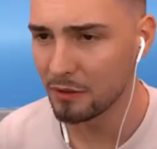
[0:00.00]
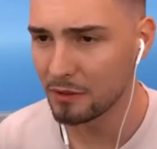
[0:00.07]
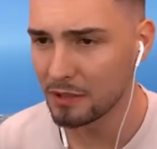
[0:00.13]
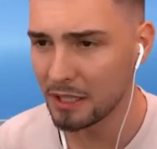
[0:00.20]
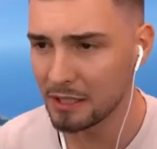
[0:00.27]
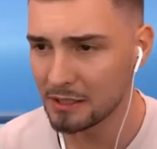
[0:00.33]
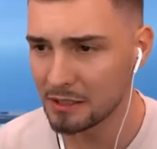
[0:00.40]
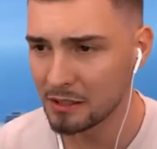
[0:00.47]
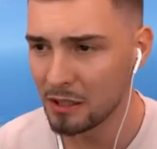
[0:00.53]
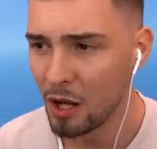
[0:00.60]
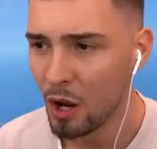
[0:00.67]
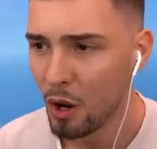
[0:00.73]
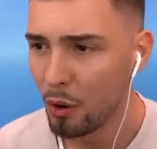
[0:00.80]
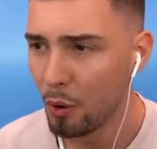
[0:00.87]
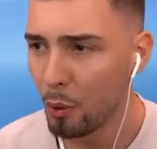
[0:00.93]
Dingsen?
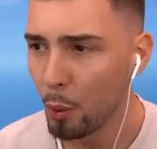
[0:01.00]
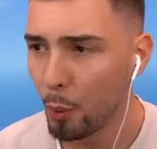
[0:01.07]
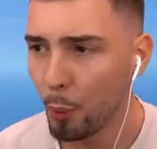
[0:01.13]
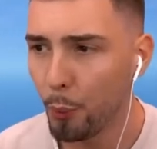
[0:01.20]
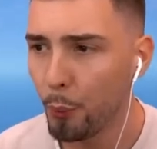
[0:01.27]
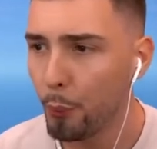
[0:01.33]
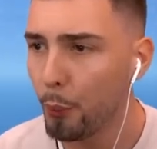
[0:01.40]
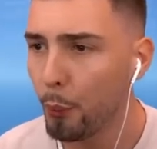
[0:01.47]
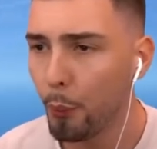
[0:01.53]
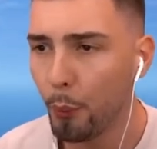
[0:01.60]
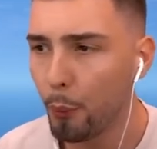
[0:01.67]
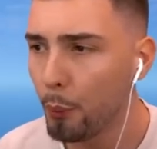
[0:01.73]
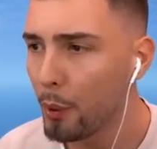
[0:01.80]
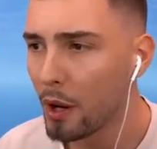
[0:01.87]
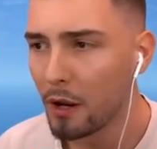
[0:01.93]
Äh,
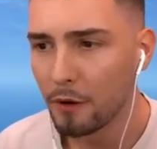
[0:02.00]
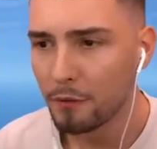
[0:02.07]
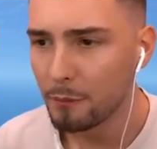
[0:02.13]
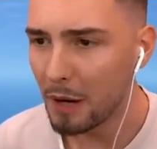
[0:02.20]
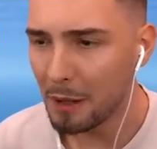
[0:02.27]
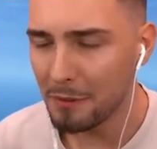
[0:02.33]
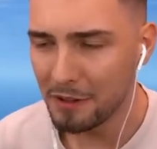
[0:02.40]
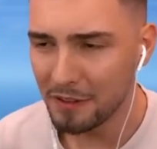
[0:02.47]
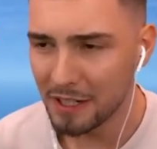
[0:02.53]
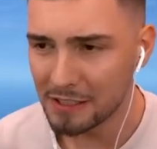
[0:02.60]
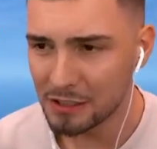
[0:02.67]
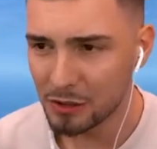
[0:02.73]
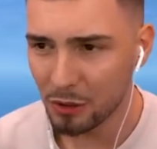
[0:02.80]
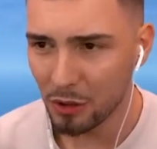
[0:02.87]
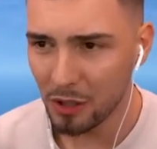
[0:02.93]
mach mich wieder
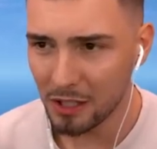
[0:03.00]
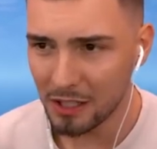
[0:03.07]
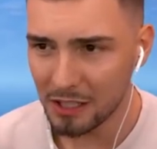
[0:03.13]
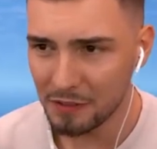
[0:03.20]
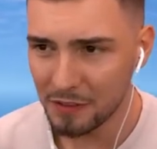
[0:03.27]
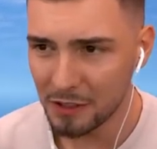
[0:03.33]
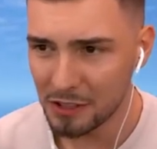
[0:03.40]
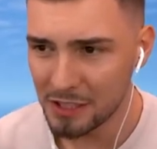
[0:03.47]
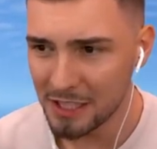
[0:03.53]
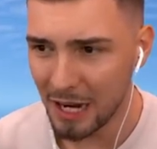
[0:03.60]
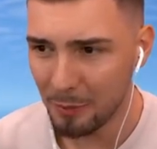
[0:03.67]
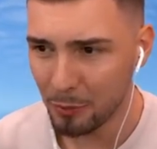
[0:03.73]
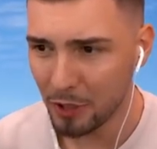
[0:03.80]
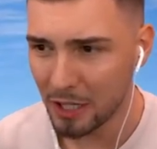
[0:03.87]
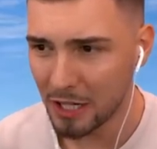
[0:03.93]
zurück. Ich will durch den
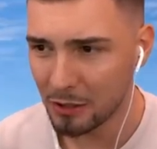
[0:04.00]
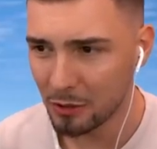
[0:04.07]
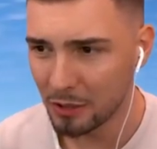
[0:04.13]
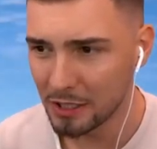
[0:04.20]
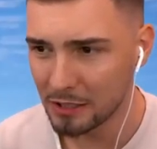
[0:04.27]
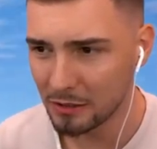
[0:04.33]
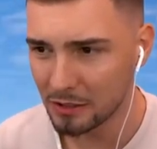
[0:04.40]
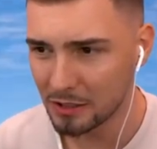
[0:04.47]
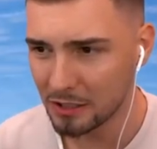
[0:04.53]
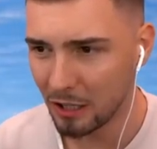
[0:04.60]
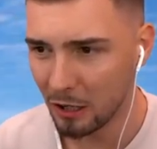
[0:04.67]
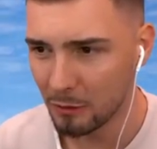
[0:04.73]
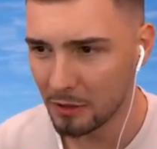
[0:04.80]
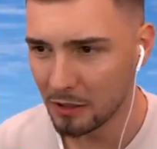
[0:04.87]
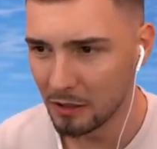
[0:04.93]
Upgrader durch. Und ich
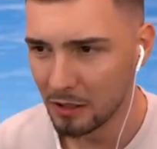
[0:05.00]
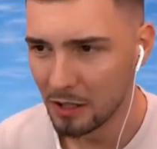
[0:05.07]
glaube,